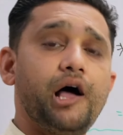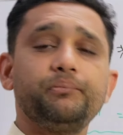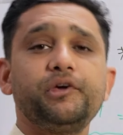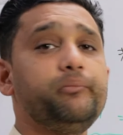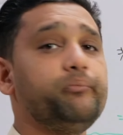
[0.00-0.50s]

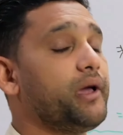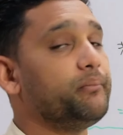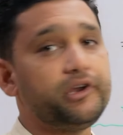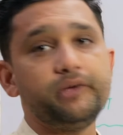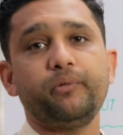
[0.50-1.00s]
आपकी
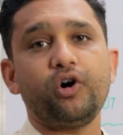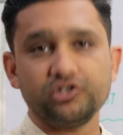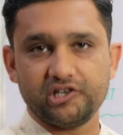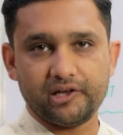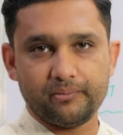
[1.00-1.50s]
मेमोरी
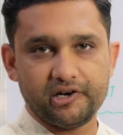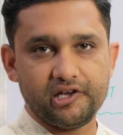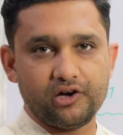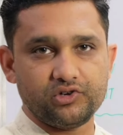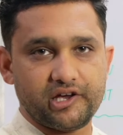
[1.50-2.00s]
बहुत ज़्यादा
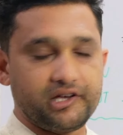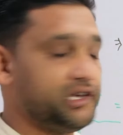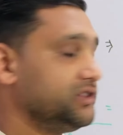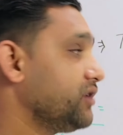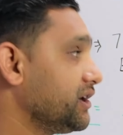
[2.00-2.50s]
बढ़िया हो
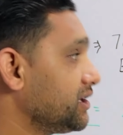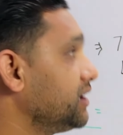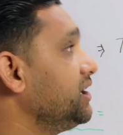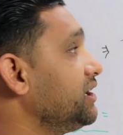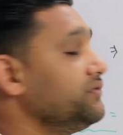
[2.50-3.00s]
जाएगी तो ऐसा
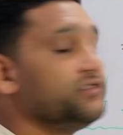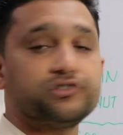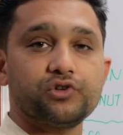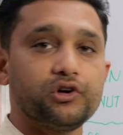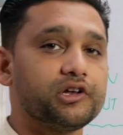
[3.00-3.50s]
नहीं है कि
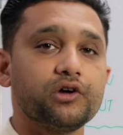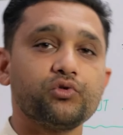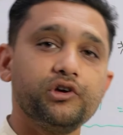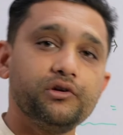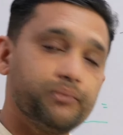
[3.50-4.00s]
फ़िश ऑयल का
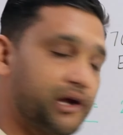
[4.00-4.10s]
कोई